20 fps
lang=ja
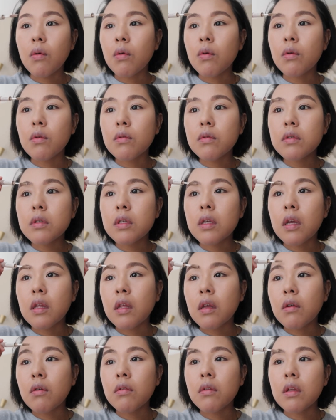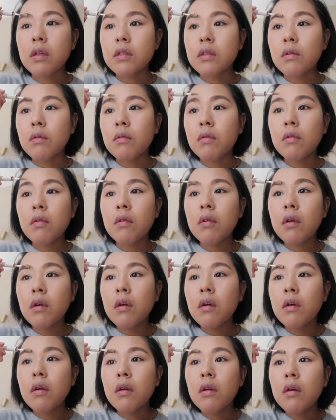をつけていくんですよ。
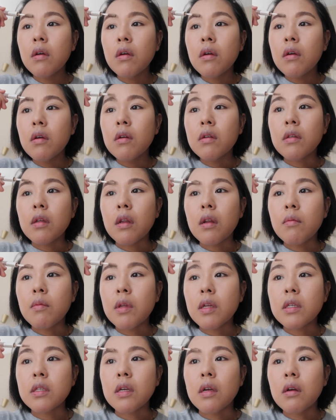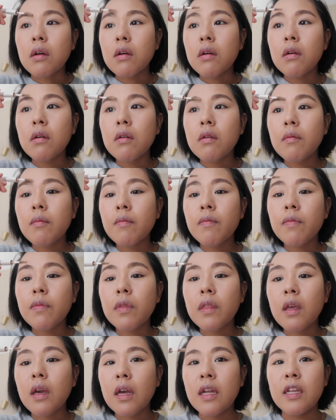でね、皆さん、
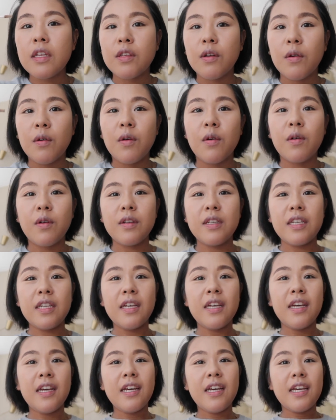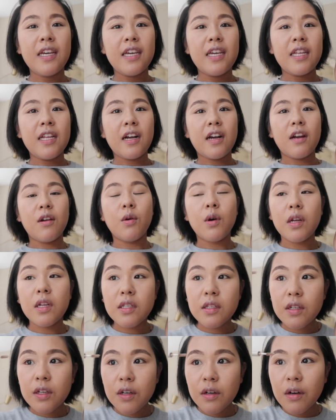エリソンここにいながらお
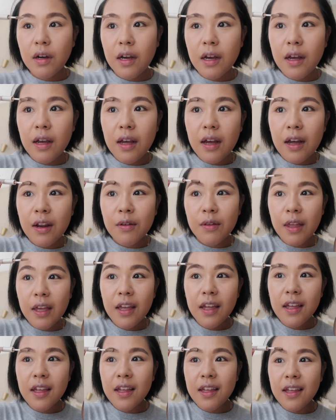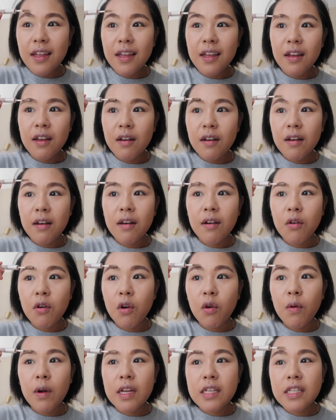話しするよ。
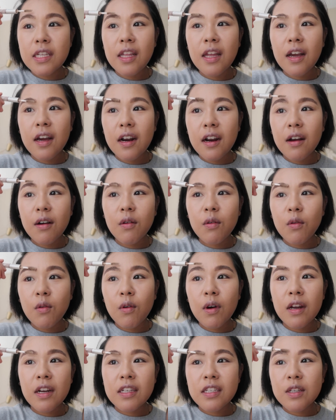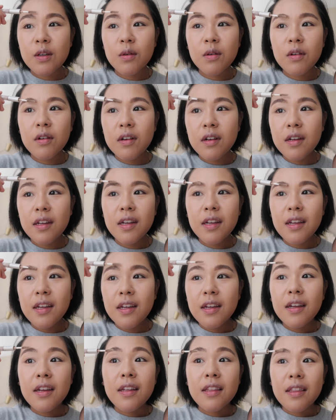これ終わらせたいから、このお話を。
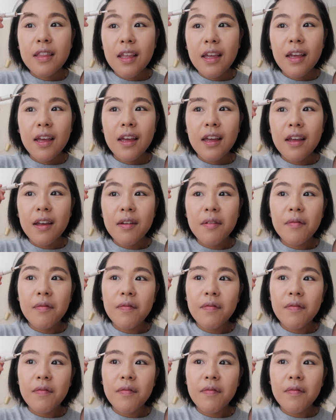で、